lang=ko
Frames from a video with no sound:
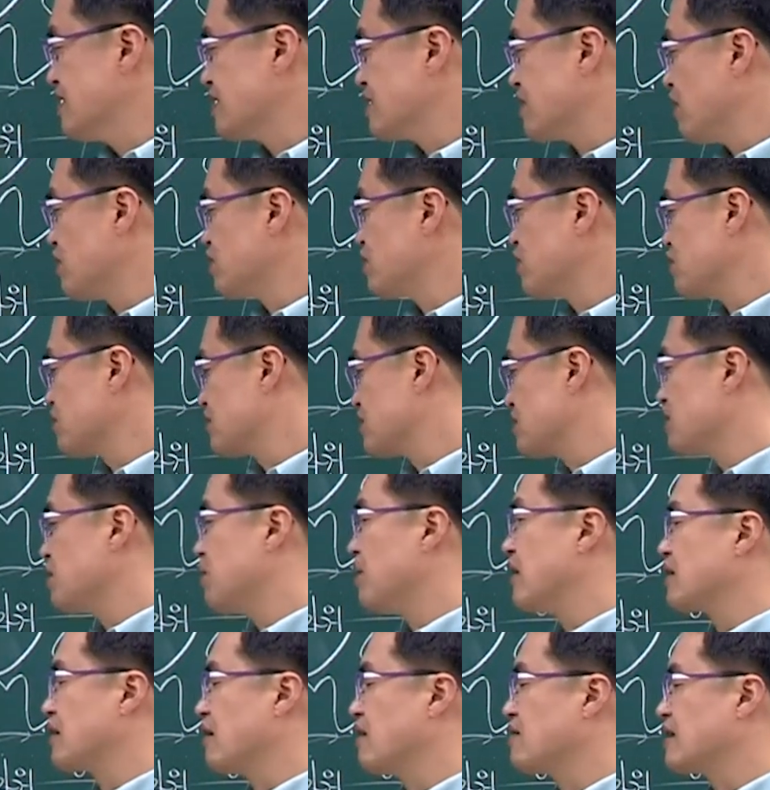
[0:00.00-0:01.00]
선종
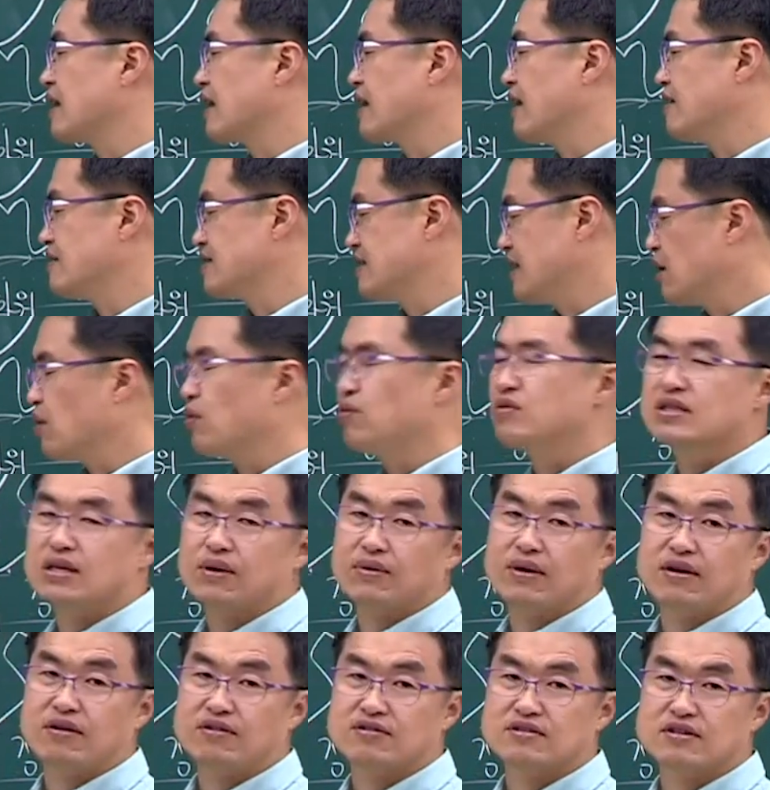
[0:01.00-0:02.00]
승리와 결탁하여 새로운
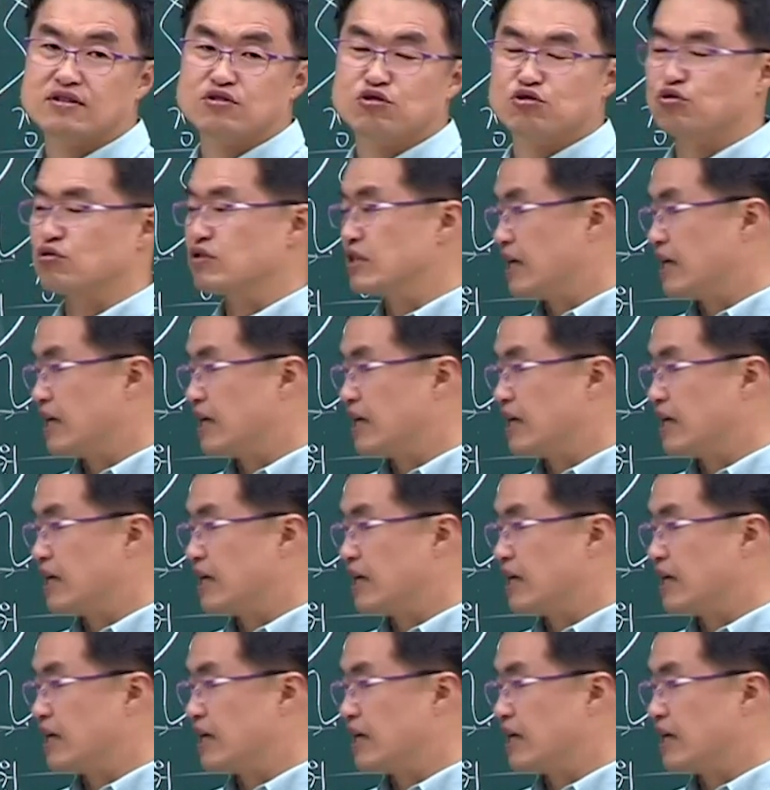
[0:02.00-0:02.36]
사회 건설 추구.